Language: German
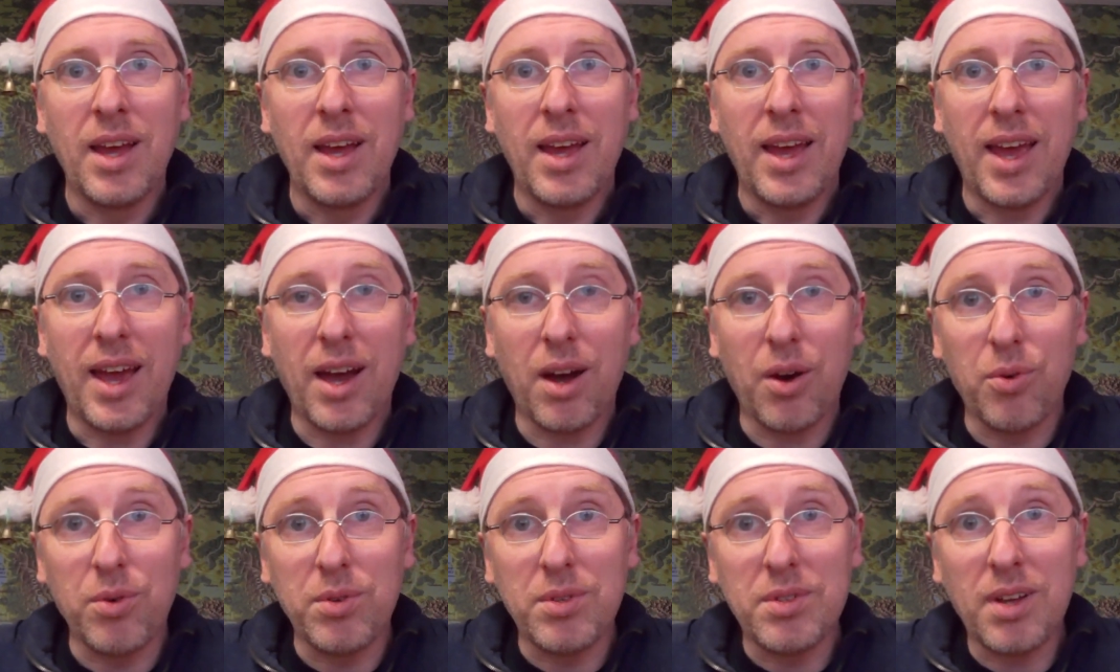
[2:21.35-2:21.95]

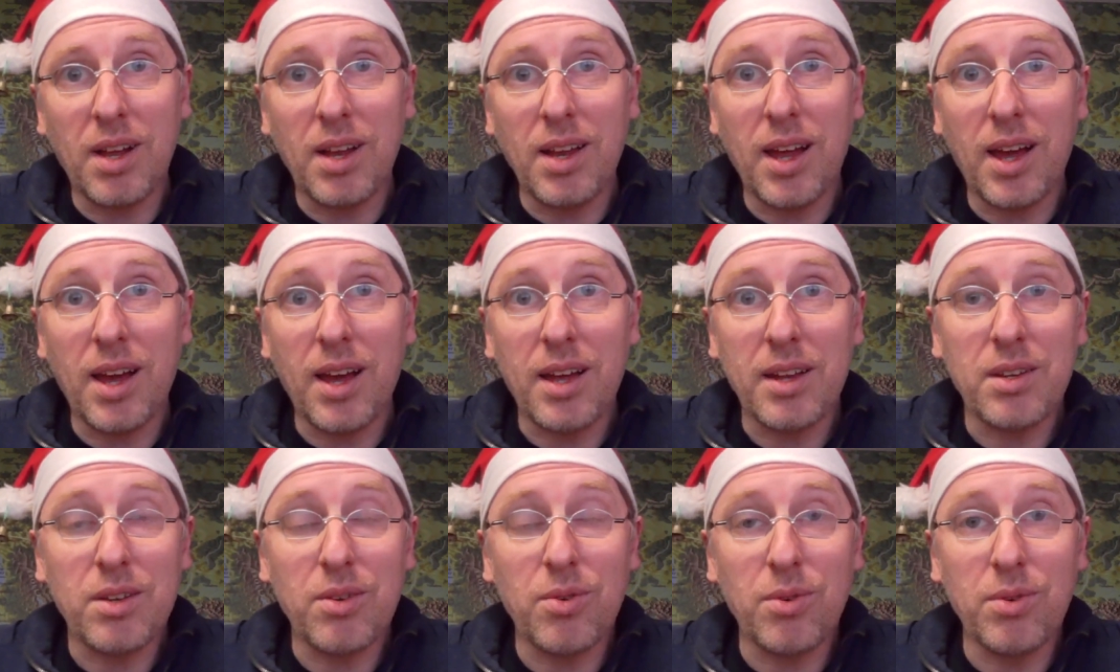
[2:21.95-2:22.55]

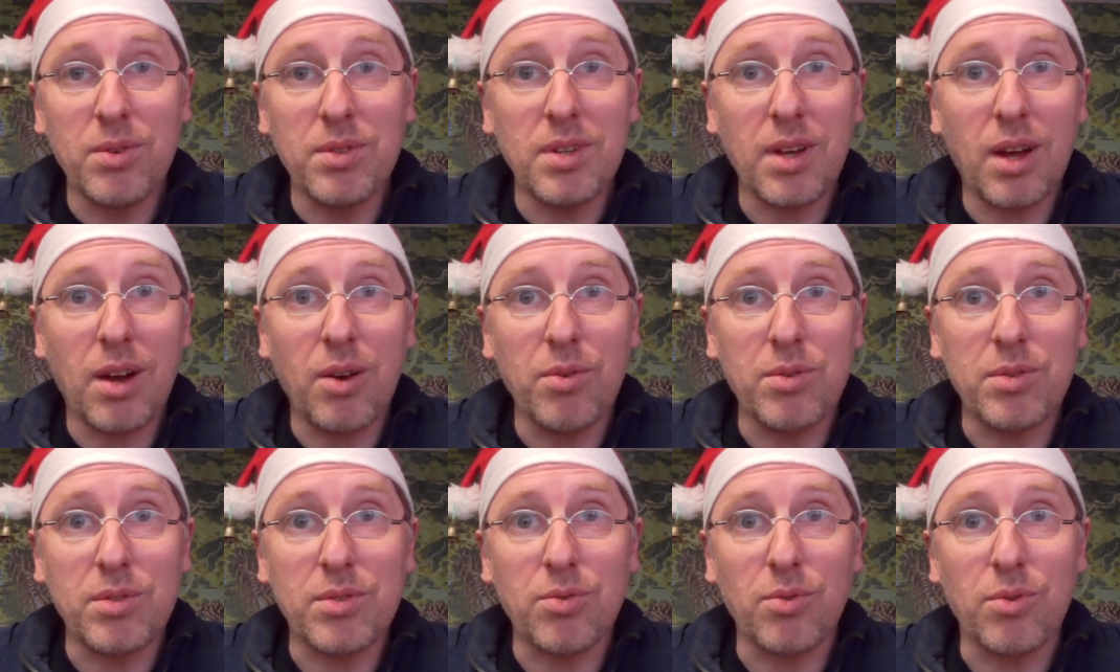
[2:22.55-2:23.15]
herunterladen und
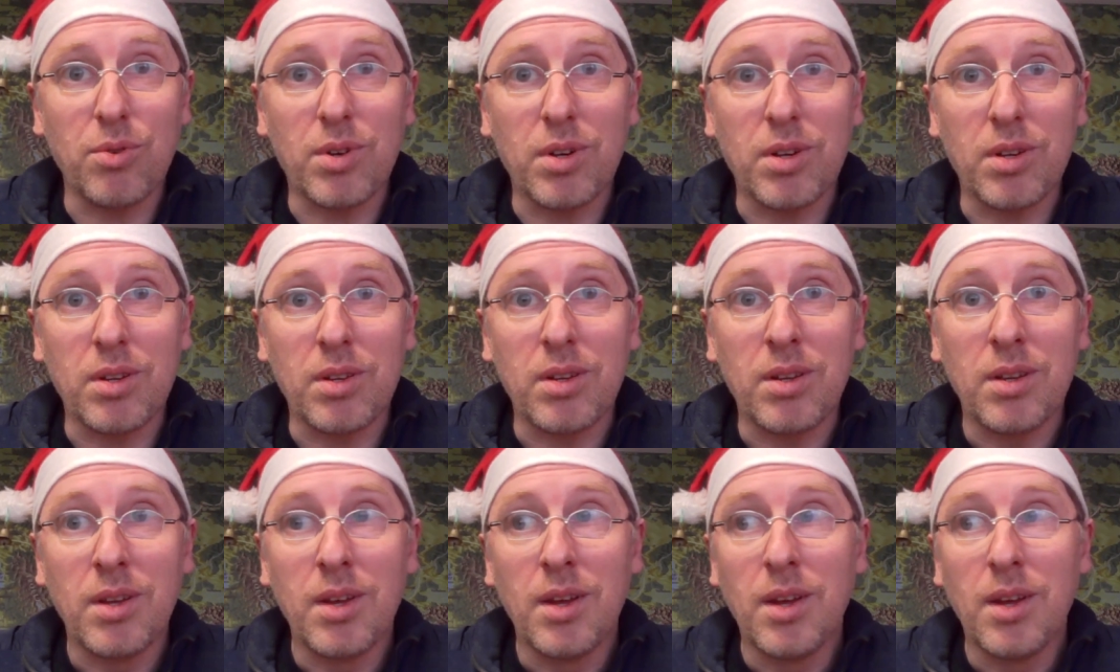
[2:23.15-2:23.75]
ausdrucken.